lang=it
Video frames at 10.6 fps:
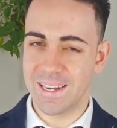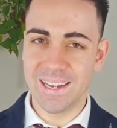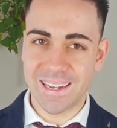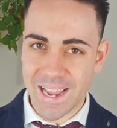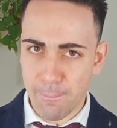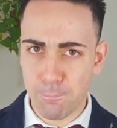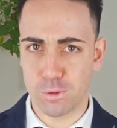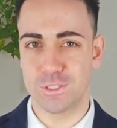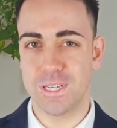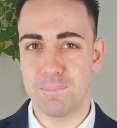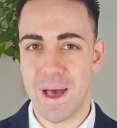il campo
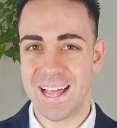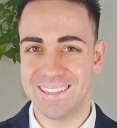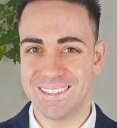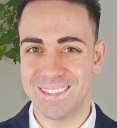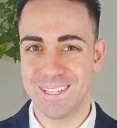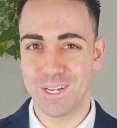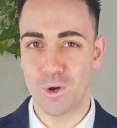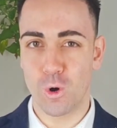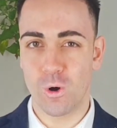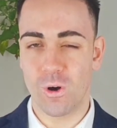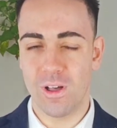
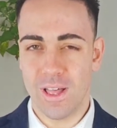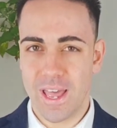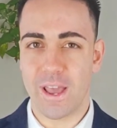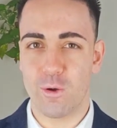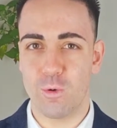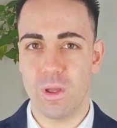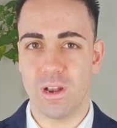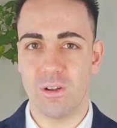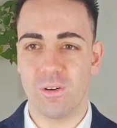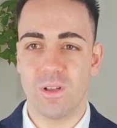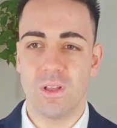semantico è
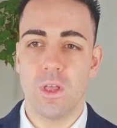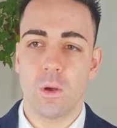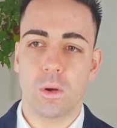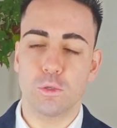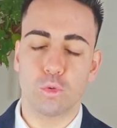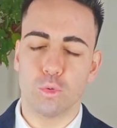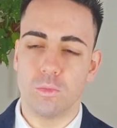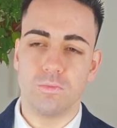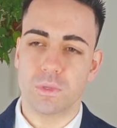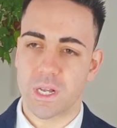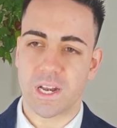quello. Quando tu
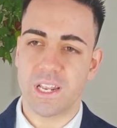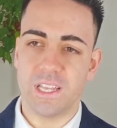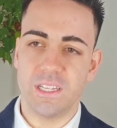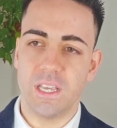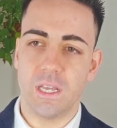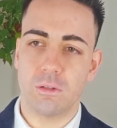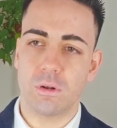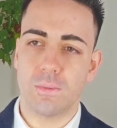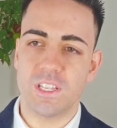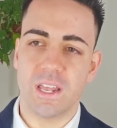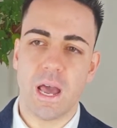credi in una
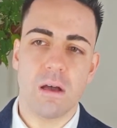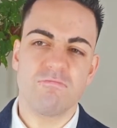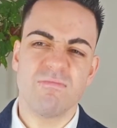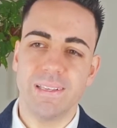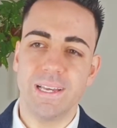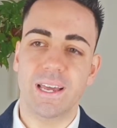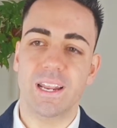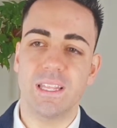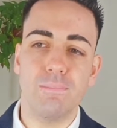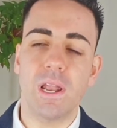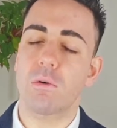maniera
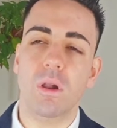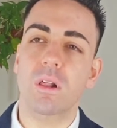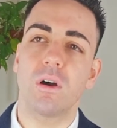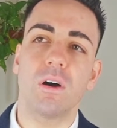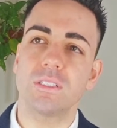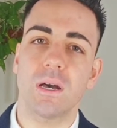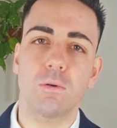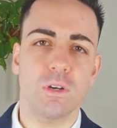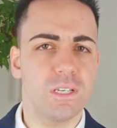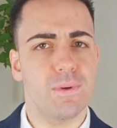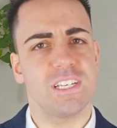incredibile a qualcosa,
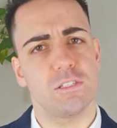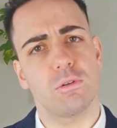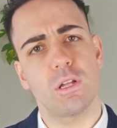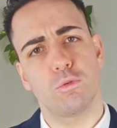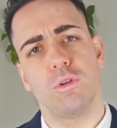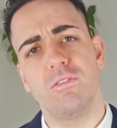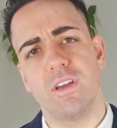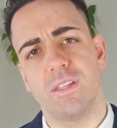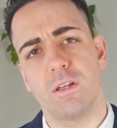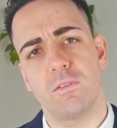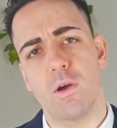quasi presti un atto di
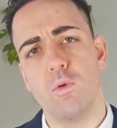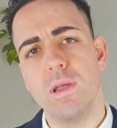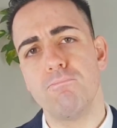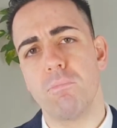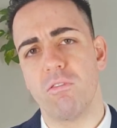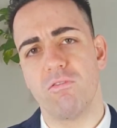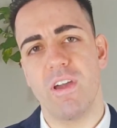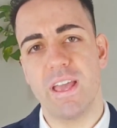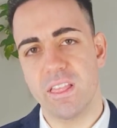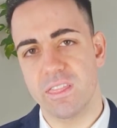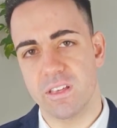fede, no? fai un leap of
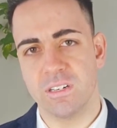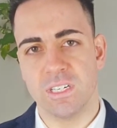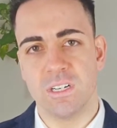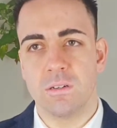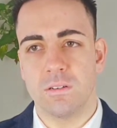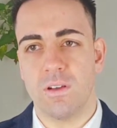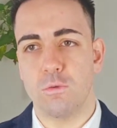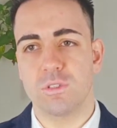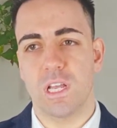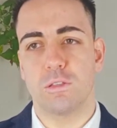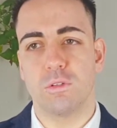faith, fai un
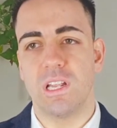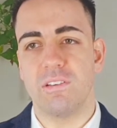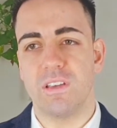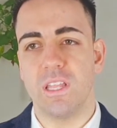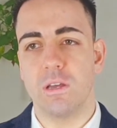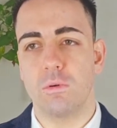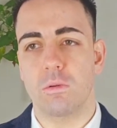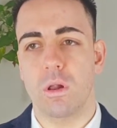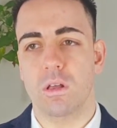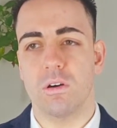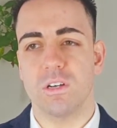salto della fede in quel
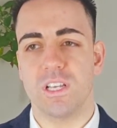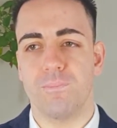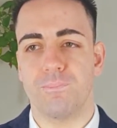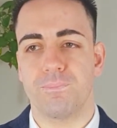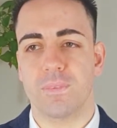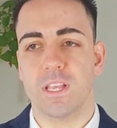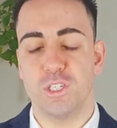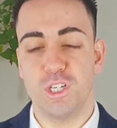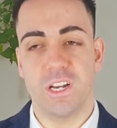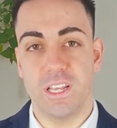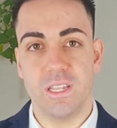qualcosa.
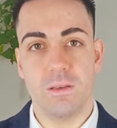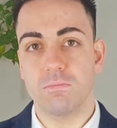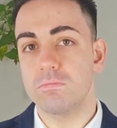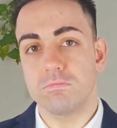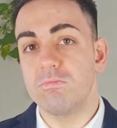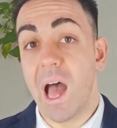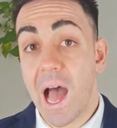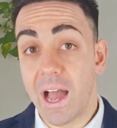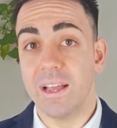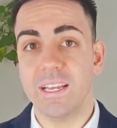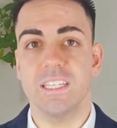Ci credi
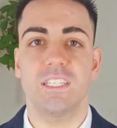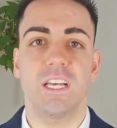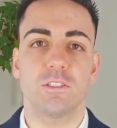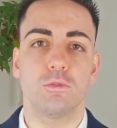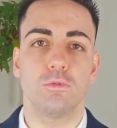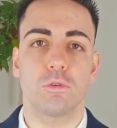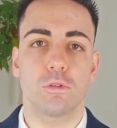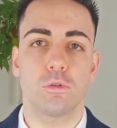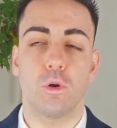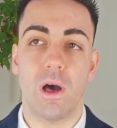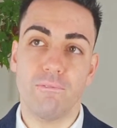anche se
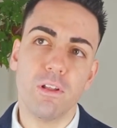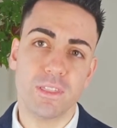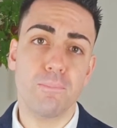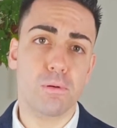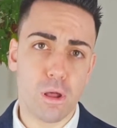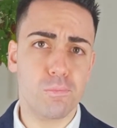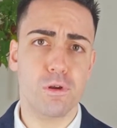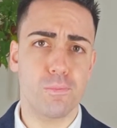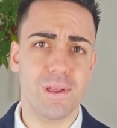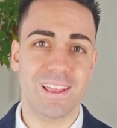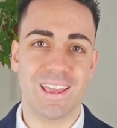assurdo, a volte proprio
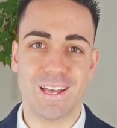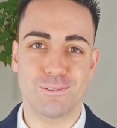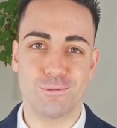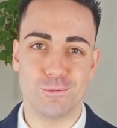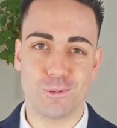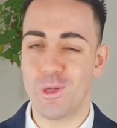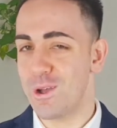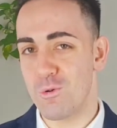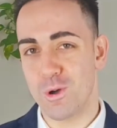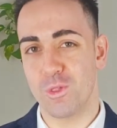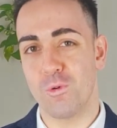perché è assurdo, ecco,
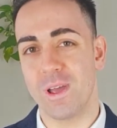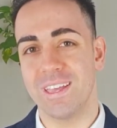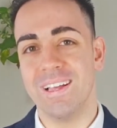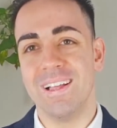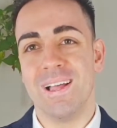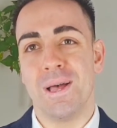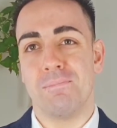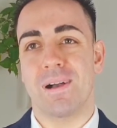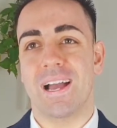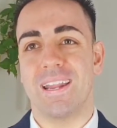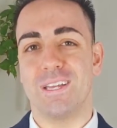quando vuoi
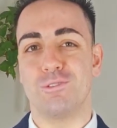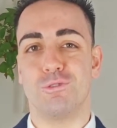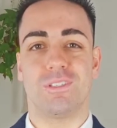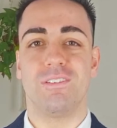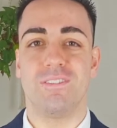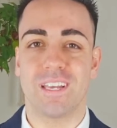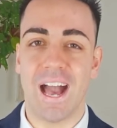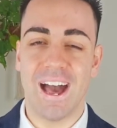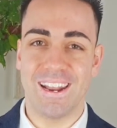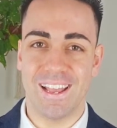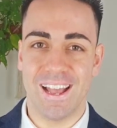magari
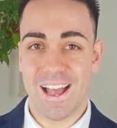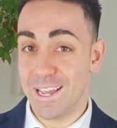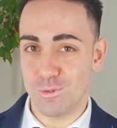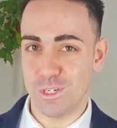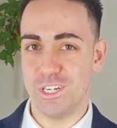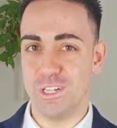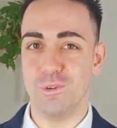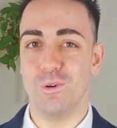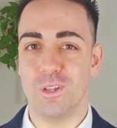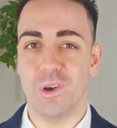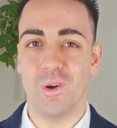giustificare ai tuoi
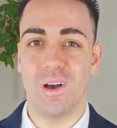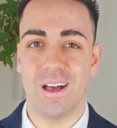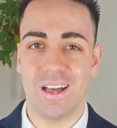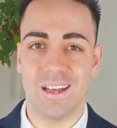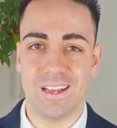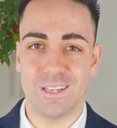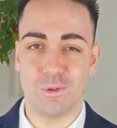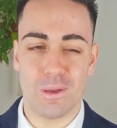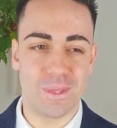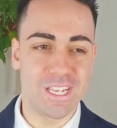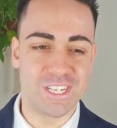genitori o ai tuoi
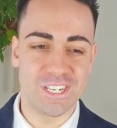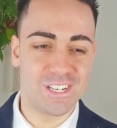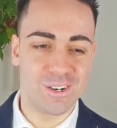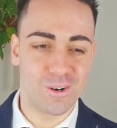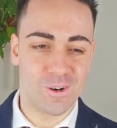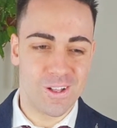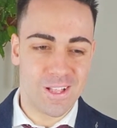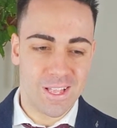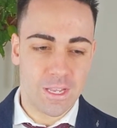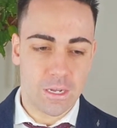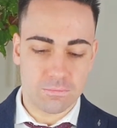amici o
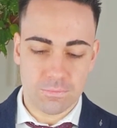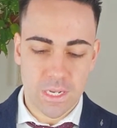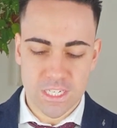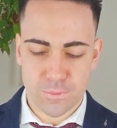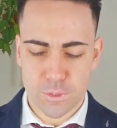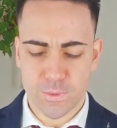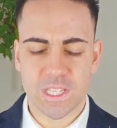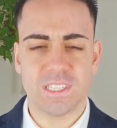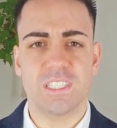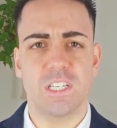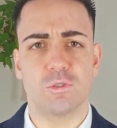anche semplicemente a
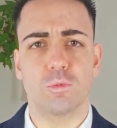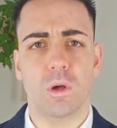te stesso un